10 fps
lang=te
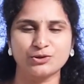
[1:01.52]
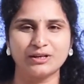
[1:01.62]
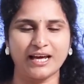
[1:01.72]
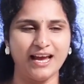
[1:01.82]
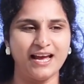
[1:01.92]

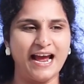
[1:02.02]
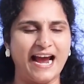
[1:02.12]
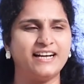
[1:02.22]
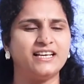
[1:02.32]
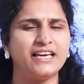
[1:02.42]
తలుచుకుంటే
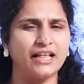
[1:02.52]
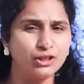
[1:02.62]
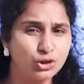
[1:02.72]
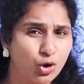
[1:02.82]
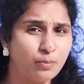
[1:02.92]
అండ్
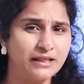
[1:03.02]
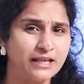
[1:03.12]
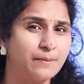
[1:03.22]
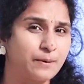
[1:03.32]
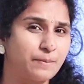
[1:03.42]

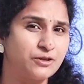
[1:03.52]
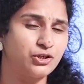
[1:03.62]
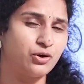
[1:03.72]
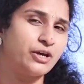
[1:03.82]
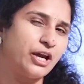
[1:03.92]
ఎంతోమంది ఈ
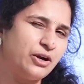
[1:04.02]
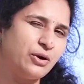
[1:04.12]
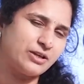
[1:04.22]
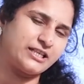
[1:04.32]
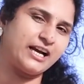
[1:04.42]
ప్రపంచంలో
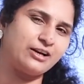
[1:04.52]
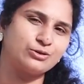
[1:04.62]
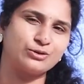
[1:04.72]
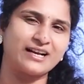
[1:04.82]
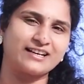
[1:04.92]
ఎన్నో
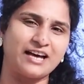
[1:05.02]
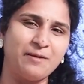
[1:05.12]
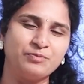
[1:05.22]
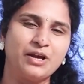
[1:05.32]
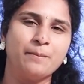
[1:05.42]
చేయగలుగుతున్నారు కదా
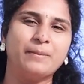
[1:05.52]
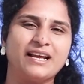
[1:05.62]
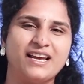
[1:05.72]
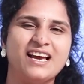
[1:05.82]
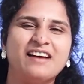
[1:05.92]

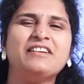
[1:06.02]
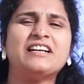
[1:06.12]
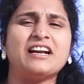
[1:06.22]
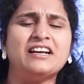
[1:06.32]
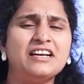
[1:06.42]
మరి
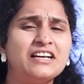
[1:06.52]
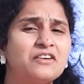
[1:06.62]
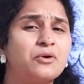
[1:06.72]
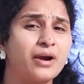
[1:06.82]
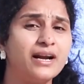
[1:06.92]
వీటన్నిటి
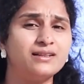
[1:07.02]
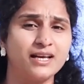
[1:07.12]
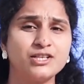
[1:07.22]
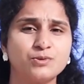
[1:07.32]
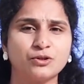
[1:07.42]
గ్రేట్
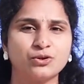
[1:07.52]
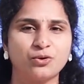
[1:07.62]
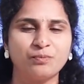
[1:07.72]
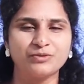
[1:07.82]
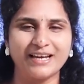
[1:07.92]
థింగ్స్ ముందు
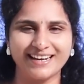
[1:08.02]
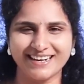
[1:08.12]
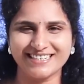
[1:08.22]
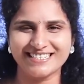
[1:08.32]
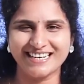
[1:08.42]

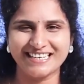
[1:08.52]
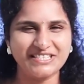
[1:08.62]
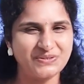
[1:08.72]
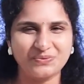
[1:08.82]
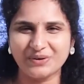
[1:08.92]
ఇంగ్లీష్
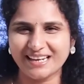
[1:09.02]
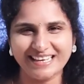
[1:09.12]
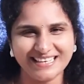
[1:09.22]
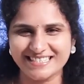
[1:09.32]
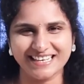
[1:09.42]
ఈజ్ వెరీ
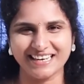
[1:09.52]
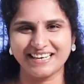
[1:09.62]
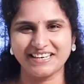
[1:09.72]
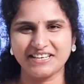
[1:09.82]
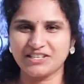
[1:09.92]
ఈజీ
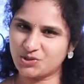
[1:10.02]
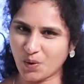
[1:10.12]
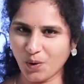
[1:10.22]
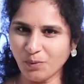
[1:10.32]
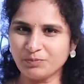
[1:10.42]
సో